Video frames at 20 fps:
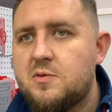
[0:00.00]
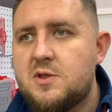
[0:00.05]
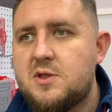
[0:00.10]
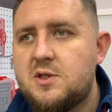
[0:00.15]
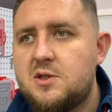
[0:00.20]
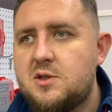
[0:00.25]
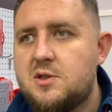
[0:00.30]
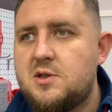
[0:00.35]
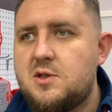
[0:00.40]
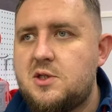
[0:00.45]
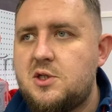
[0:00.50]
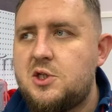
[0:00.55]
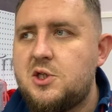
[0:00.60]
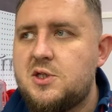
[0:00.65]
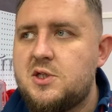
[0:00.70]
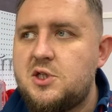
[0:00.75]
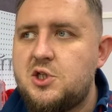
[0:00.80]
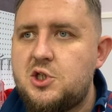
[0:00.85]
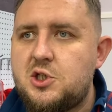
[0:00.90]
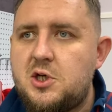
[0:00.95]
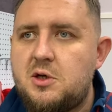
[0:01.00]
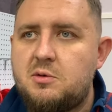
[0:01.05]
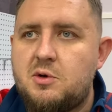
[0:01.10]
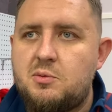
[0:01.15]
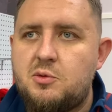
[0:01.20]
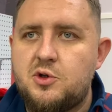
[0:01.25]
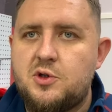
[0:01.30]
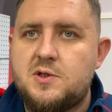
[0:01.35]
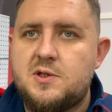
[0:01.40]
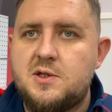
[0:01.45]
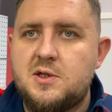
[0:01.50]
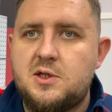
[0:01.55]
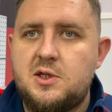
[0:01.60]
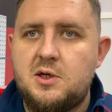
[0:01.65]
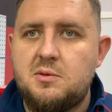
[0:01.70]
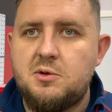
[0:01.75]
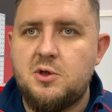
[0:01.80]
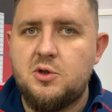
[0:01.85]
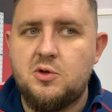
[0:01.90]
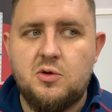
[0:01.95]
сейчас, начинаем работать с
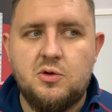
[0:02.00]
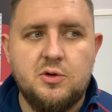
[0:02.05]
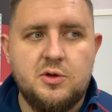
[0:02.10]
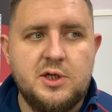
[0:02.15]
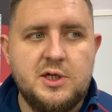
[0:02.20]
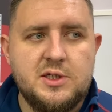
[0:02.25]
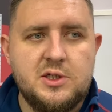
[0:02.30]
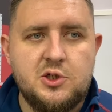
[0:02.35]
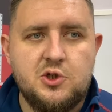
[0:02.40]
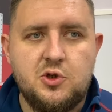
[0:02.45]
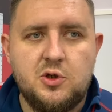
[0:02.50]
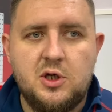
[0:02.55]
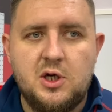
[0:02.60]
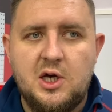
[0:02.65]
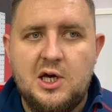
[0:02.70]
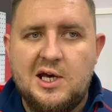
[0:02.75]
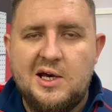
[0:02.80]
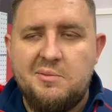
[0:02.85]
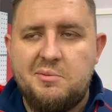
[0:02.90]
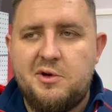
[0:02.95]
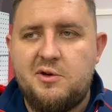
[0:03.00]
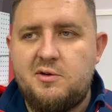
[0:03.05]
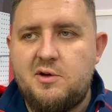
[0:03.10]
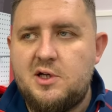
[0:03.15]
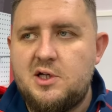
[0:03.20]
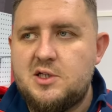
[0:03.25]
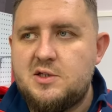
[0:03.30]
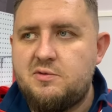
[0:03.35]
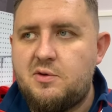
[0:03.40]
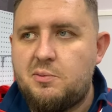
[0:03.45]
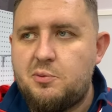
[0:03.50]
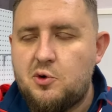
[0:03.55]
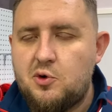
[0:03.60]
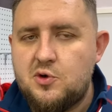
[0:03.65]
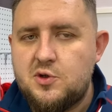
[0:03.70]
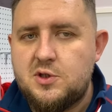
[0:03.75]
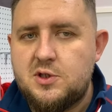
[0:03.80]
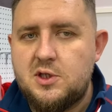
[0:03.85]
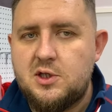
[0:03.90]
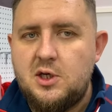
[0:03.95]
Артимой, но у нас еще появились
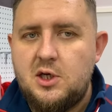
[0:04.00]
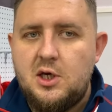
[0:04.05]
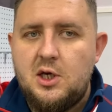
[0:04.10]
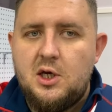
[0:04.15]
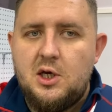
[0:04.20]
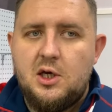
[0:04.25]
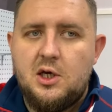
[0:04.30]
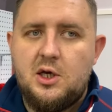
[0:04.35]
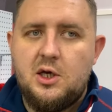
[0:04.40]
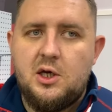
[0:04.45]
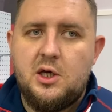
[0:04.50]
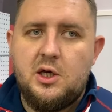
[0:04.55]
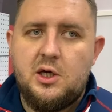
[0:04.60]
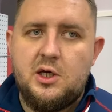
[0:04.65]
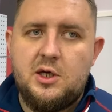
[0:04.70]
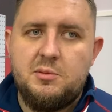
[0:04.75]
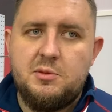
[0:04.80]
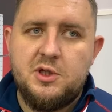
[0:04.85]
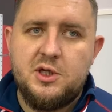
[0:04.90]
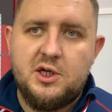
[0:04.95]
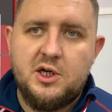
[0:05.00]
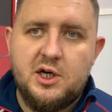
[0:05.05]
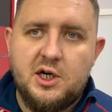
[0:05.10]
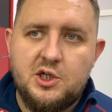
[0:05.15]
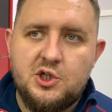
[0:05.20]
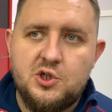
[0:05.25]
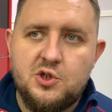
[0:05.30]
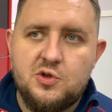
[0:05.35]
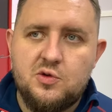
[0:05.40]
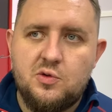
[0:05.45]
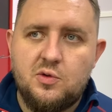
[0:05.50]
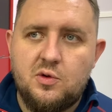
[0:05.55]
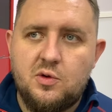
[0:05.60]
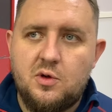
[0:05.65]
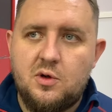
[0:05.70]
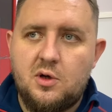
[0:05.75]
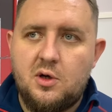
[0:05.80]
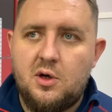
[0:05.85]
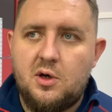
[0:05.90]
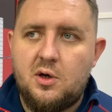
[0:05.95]
вопросы а, именно к качеству
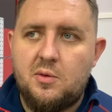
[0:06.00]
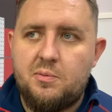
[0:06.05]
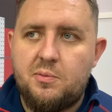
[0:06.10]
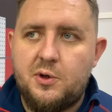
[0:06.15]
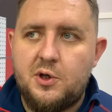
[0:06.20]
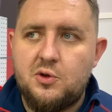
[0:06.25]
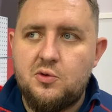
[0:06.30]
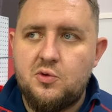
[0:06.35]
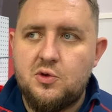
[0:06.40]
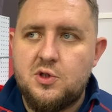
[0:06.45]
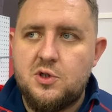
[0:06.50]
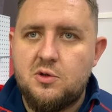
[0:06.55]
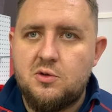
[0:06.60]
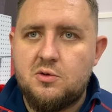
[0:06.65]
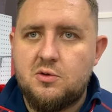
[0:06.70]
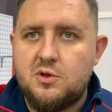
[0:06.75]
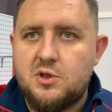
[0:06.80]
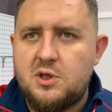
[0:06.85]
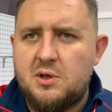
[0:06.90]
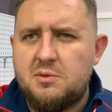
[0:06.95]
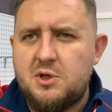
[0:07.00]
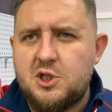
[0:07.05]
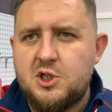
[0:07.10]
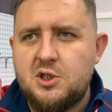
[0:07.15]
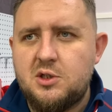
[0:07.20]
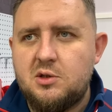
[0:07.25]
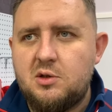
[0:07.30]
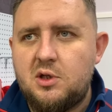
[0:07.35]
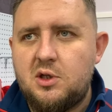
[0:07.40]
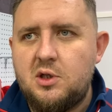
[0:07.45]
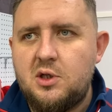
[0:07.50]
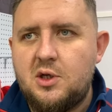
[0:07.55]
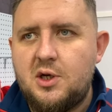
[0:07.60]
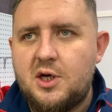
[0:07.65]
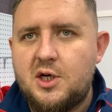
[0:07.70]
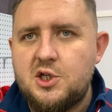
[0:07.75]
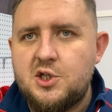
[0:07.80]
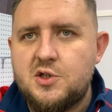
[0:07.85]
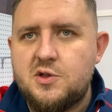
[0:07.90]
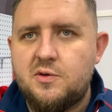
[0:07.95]
а, продукции. Ну то есть там даже не
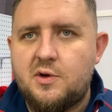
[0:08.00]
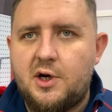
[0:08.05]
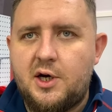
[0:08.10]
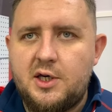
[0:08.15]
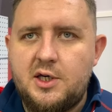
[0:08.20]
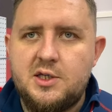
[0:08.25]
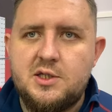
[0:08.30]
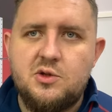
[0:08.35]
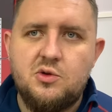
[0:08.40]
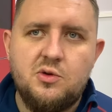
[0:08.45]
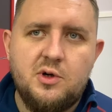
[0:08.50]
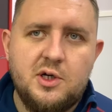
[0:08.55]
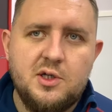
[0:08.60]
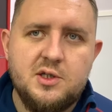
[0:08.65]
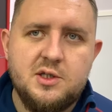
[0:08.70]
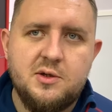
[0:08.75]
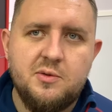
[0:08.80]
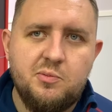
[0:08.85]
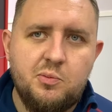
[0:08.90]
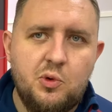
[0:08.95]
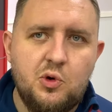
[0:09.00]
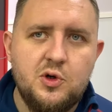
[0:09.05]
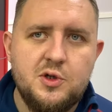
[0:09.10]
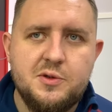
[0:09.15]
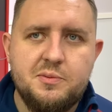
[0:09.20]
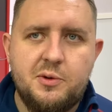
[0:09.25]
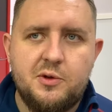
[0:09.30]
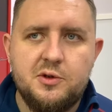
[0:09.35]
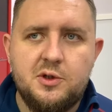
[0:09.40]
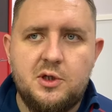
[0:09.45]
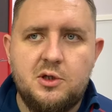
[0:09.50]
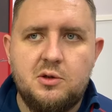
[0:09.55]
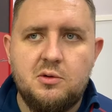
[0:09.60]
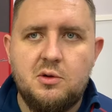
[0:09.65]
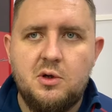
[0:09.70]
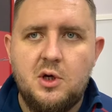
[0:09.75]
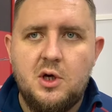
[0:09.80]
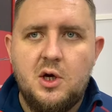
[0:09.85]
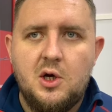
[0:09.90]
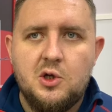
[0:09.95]
качество, а есть нюансы по
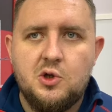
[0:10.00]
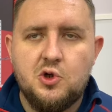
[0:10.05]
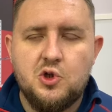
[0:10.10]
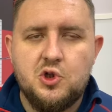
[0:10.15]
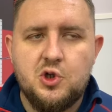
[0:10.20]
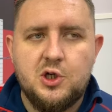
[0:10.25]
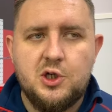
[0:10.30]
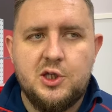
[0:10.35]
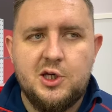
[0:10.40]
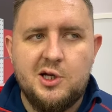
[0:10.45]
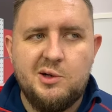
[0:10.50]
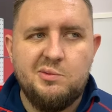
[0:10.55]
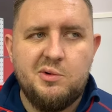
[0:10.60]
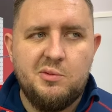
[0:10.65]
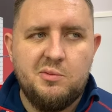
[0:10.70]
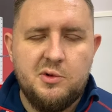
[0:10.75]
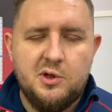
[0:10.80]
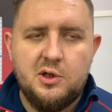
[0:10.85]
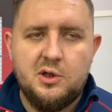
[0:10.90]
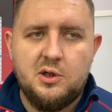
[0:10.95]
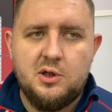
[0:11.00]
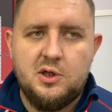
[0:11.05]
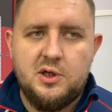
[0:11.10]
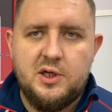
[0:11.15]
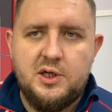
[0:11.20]
исполнению. То, что хотели бы мы